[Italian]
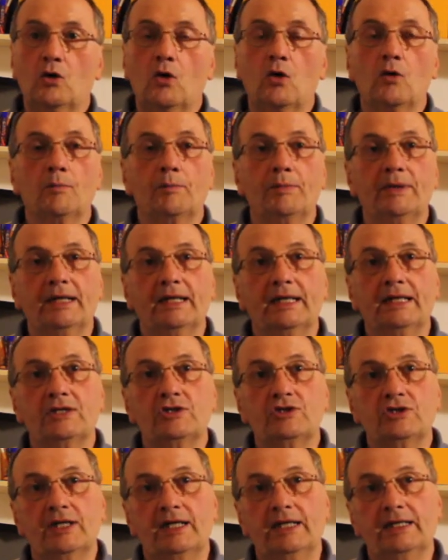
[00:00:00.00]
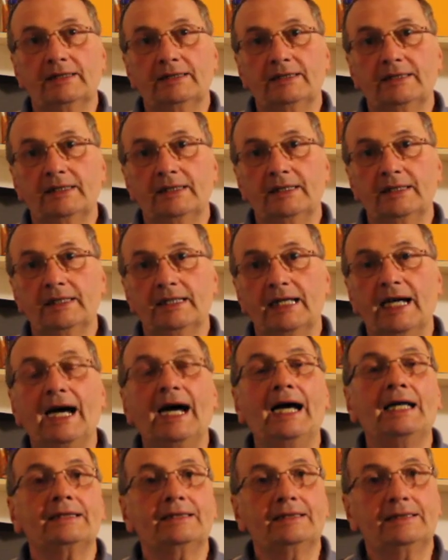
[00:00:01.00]
compiere certi
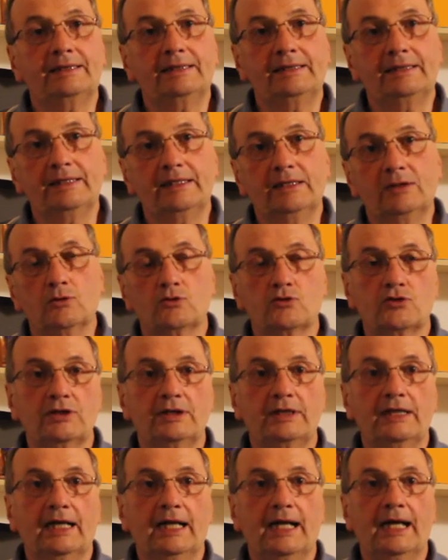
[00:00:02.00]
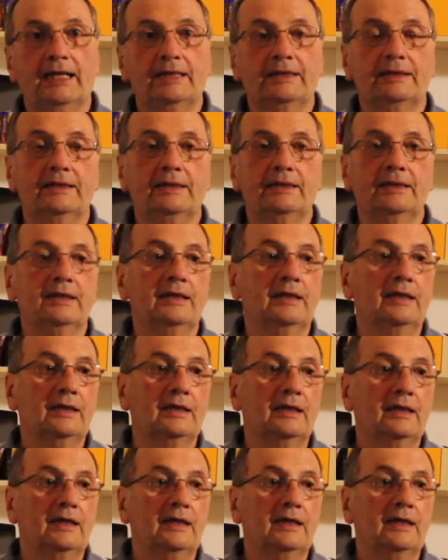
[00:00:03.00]
atti considerati